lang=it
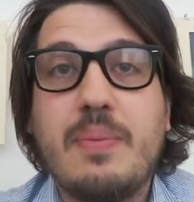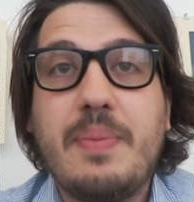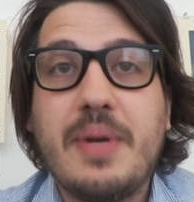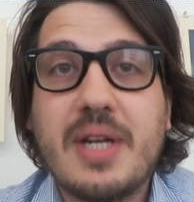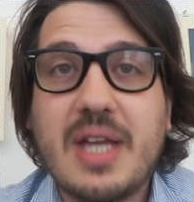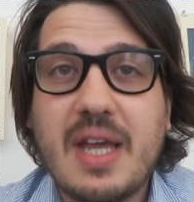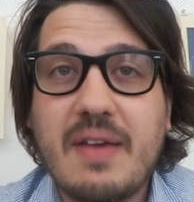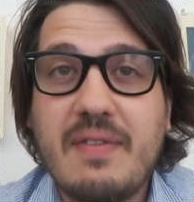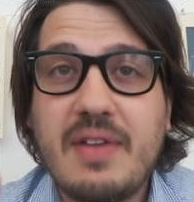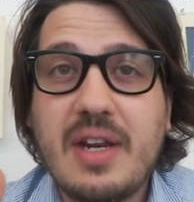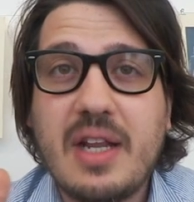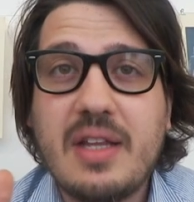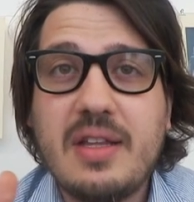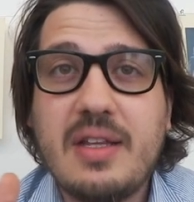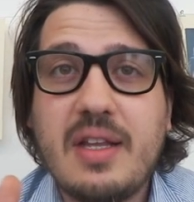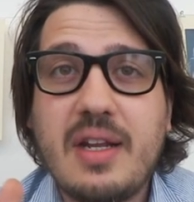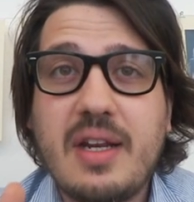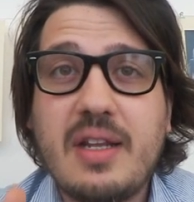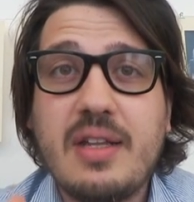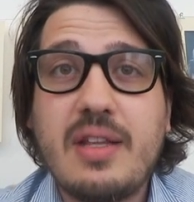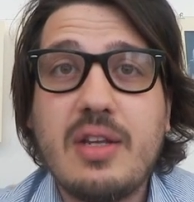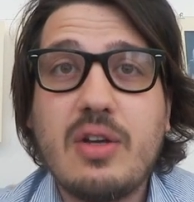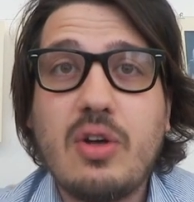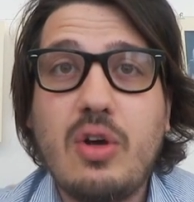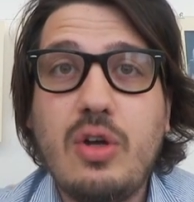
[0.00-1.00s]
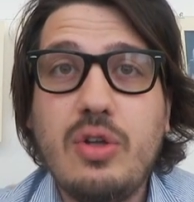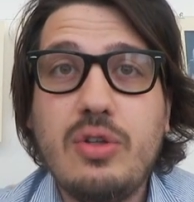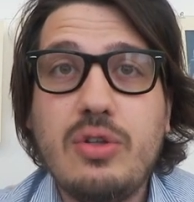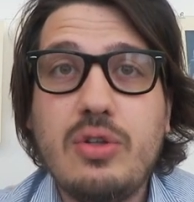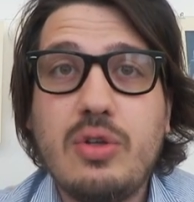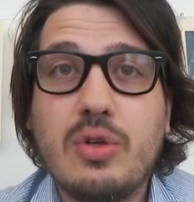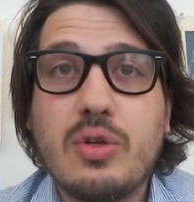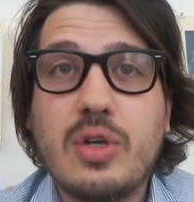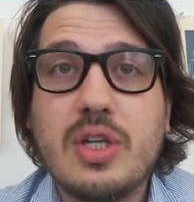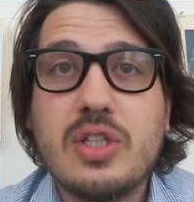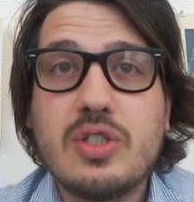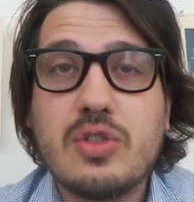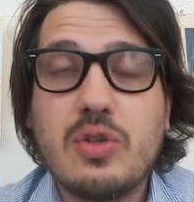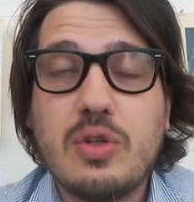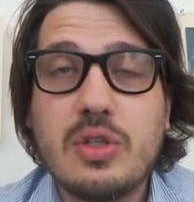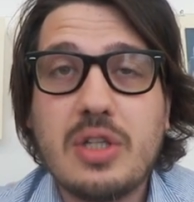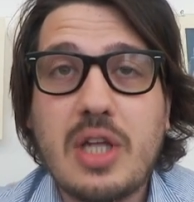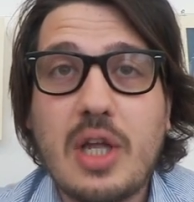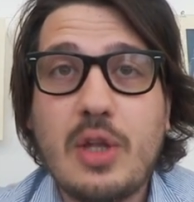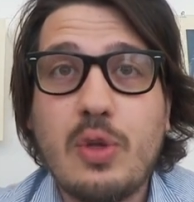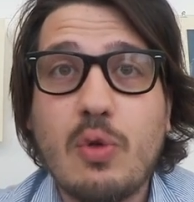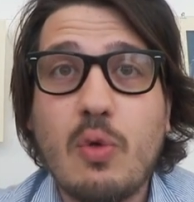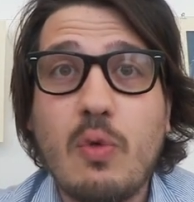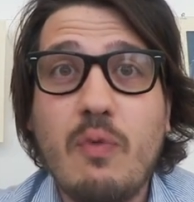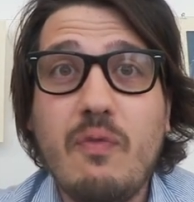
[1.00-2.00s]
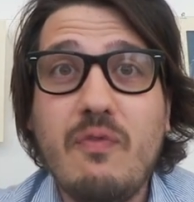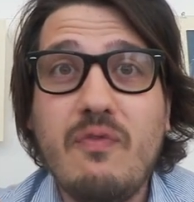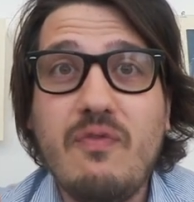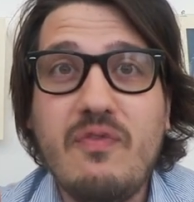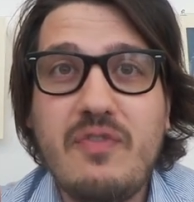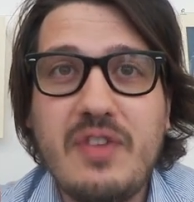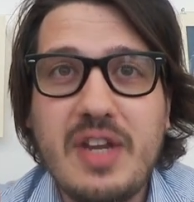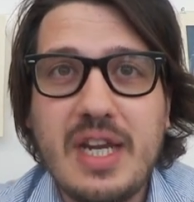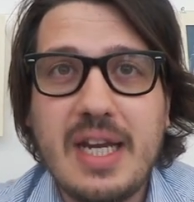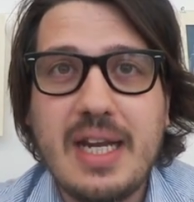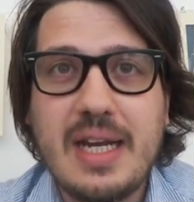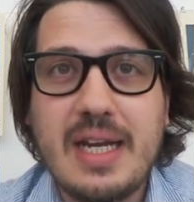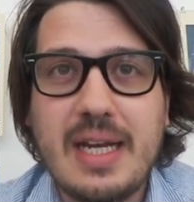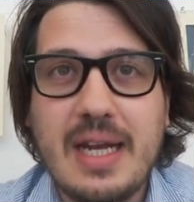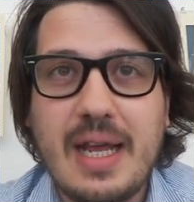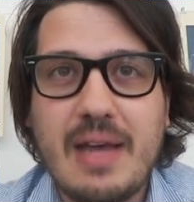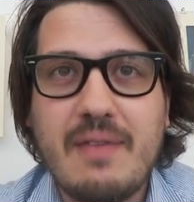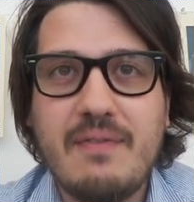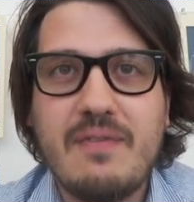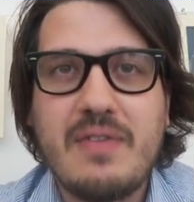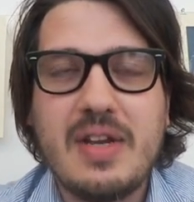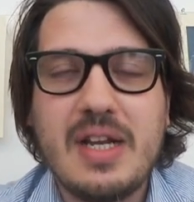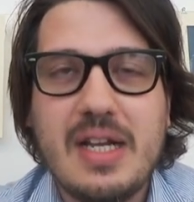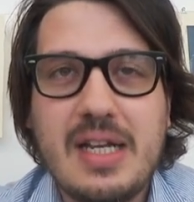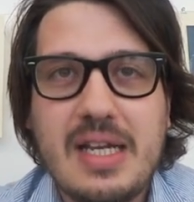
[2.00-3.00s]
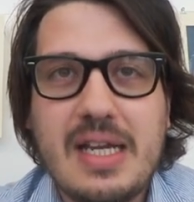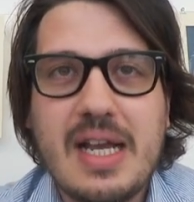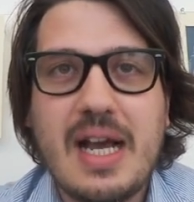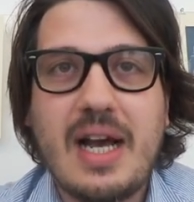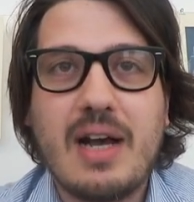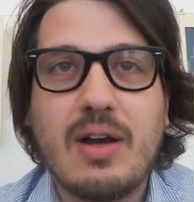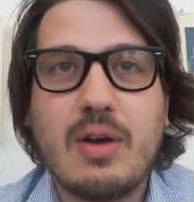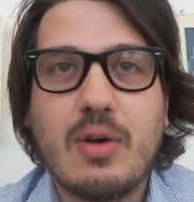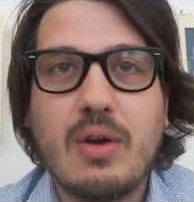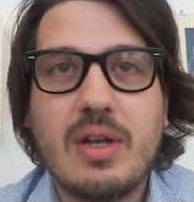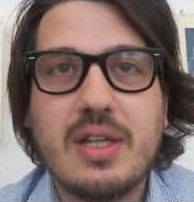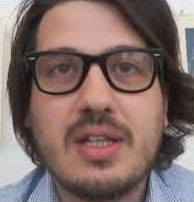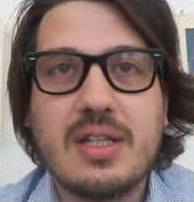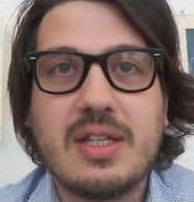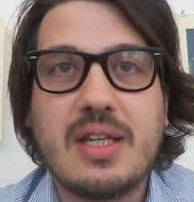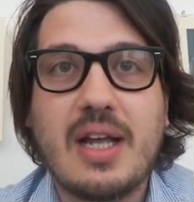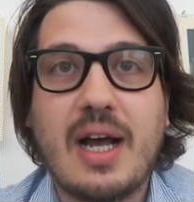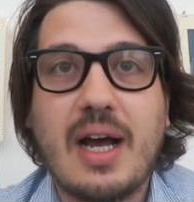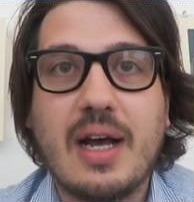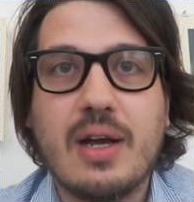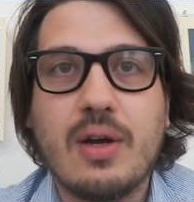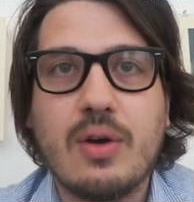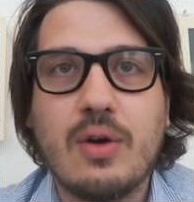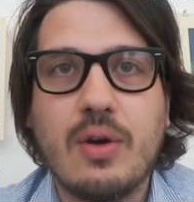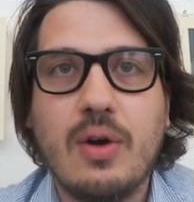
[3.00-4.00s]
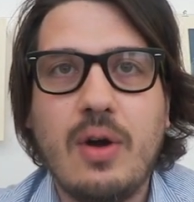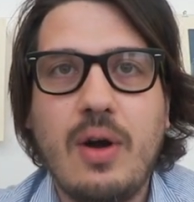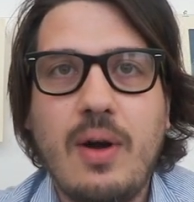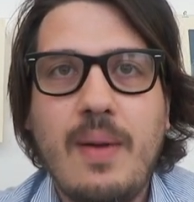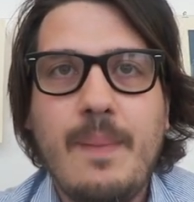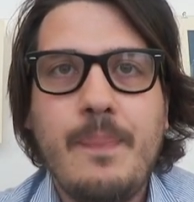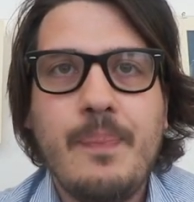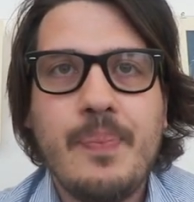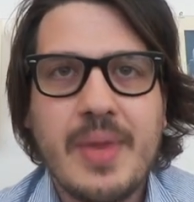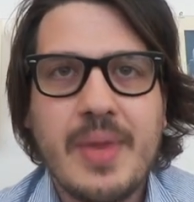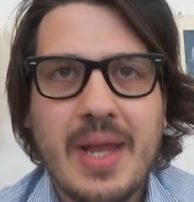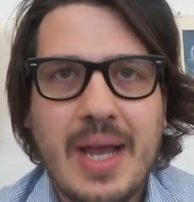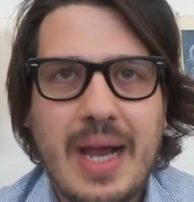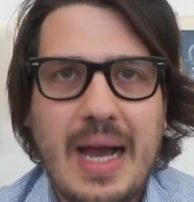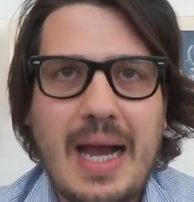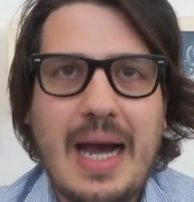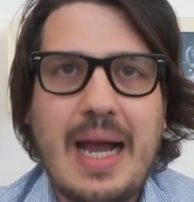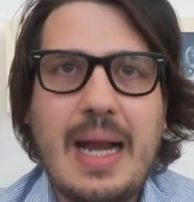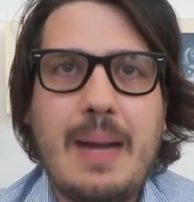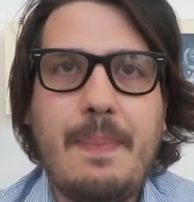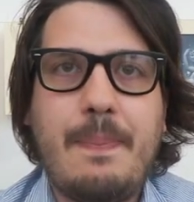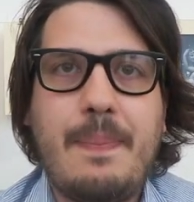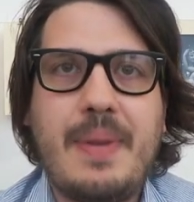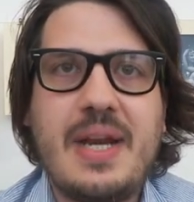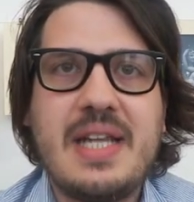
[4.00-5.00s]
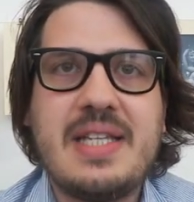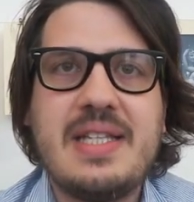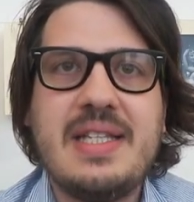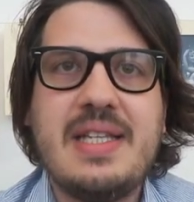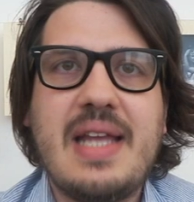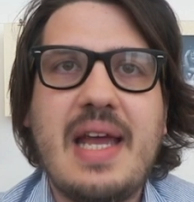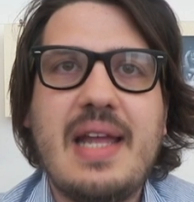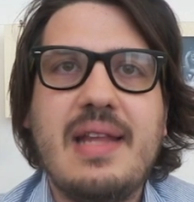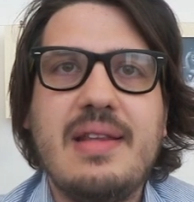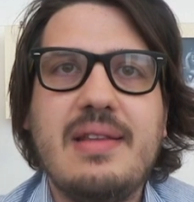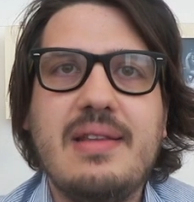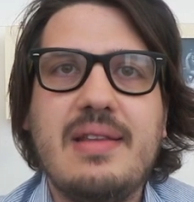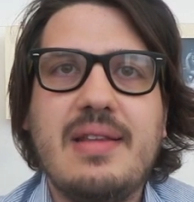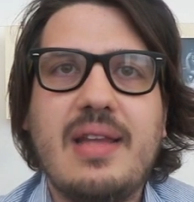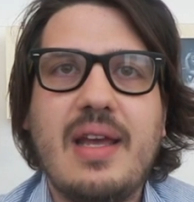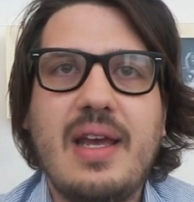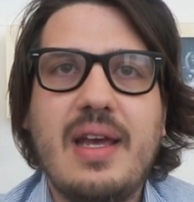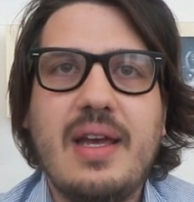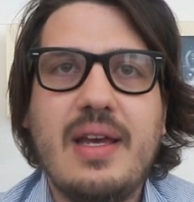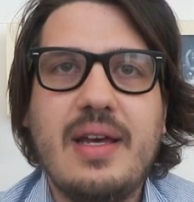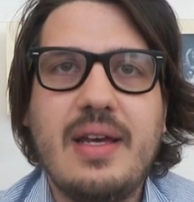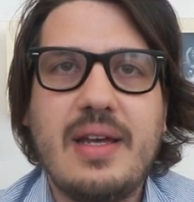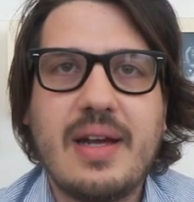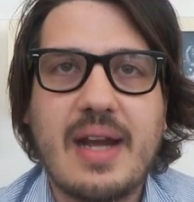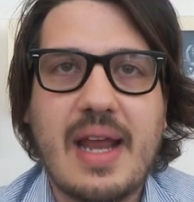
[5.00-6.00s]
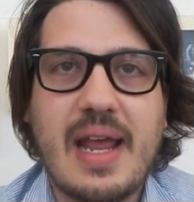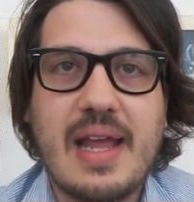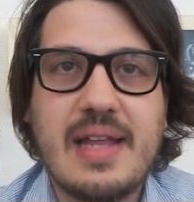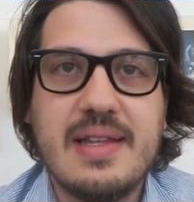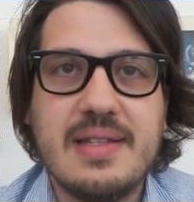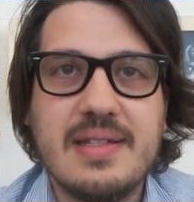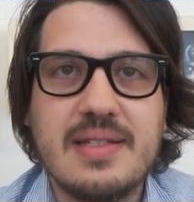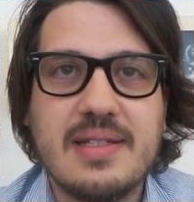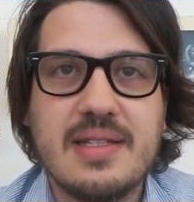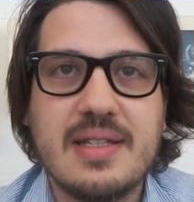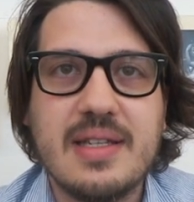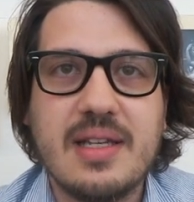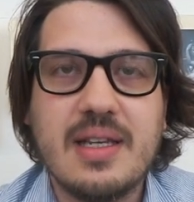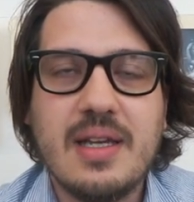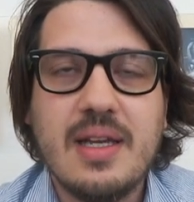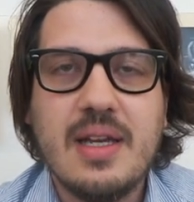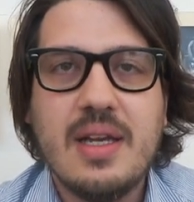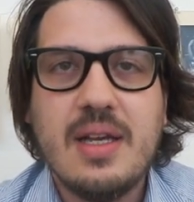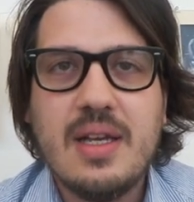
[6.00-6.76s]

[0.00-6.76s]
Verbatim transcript: Perché vi renderete conto che è soltanto un vile, vigliacco attacco al presidente Renzi,